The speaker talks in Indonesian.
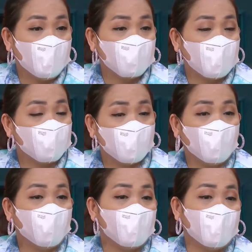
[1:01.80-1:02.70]
salah satu
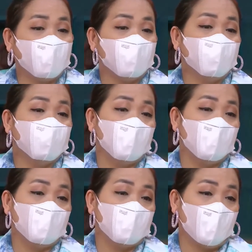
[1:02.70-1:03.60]
hotel
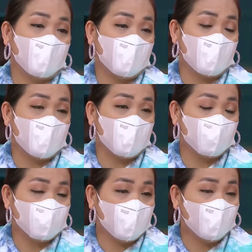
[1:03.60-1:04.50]
di Jakarta
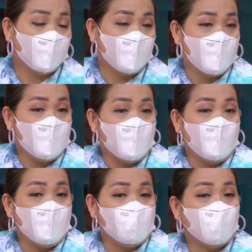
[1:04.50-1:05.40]
Pusat
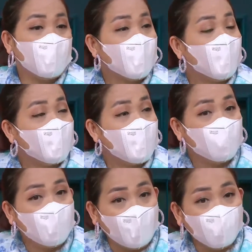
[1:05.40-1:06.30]
sampai tanggal 13
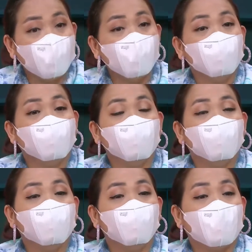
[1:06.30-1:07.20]

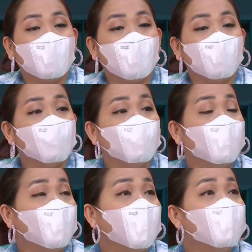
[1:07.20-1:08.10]
tanggal
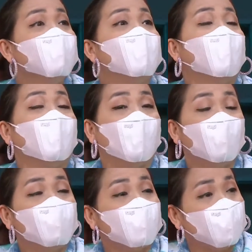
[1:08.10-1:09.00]
17 dia ngeluh
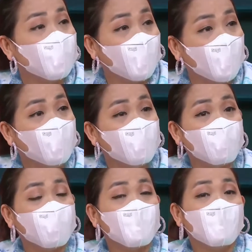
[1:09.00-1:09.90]
sama saya
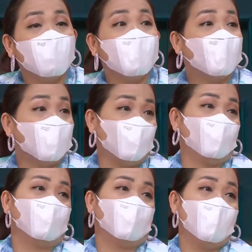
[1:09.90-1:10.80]
batuk
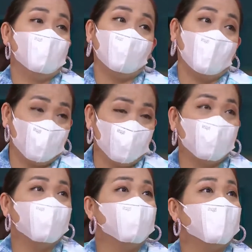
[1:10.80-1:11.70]
hanya batuk 17
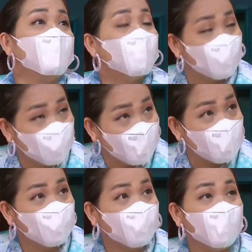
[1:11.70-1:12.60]
Juni ya,
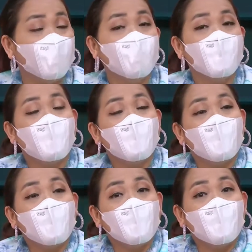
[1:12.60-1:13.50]
17 Juni
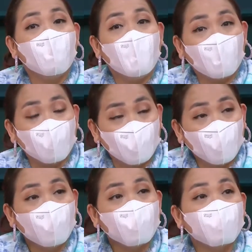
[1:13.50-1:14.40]
batuk
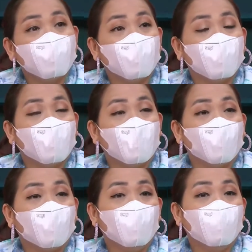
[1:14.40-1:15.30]

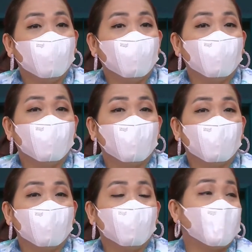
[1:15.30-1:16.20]
lalu
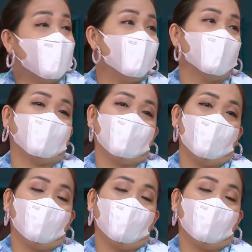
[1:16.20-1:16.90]
meriang kata dia